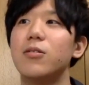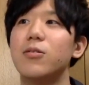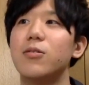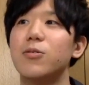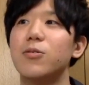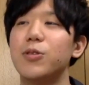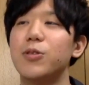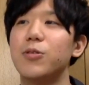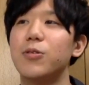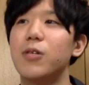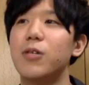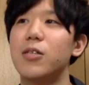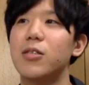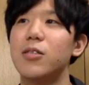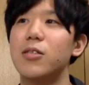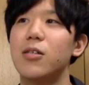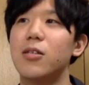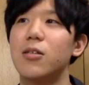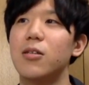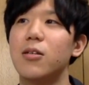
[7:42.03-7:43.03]
その人ら
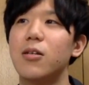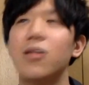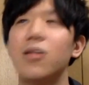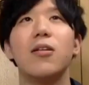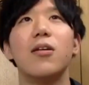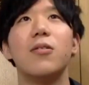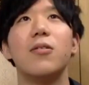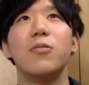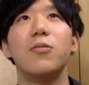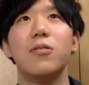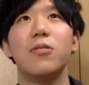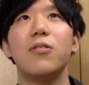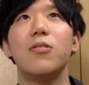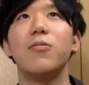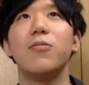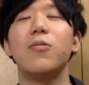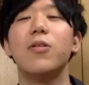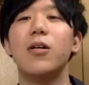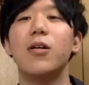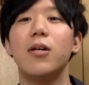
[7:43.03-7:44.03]
しさってなんだろうって
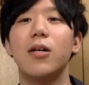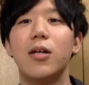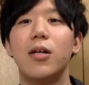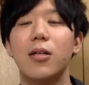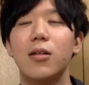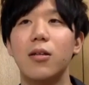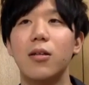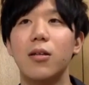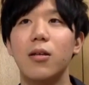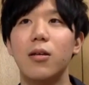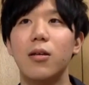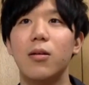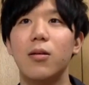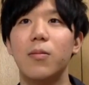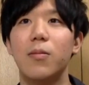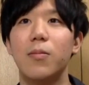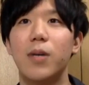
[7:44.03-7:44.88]
いうのを考えて、